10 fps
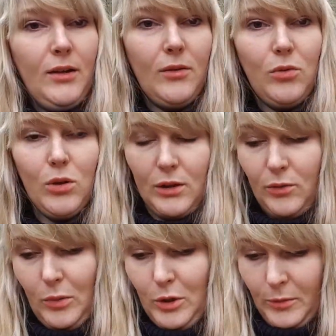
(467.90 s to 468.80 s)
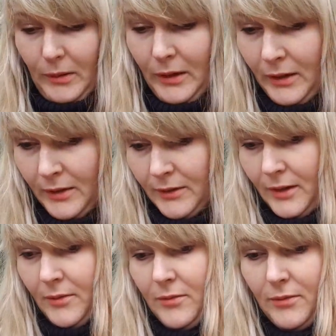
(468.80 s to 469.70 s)
вот, в общем,
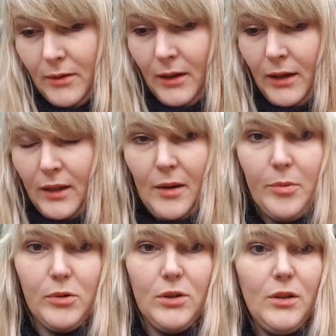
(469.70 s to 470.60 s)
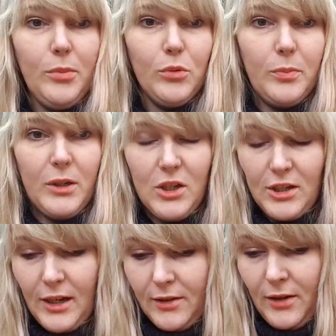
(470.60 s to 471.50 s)
там, я просто не буду
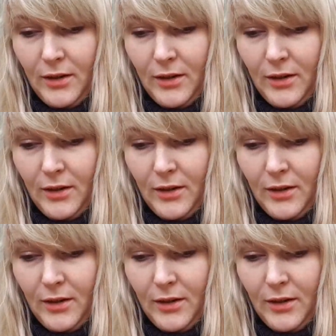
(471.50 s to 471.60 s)
перечислять,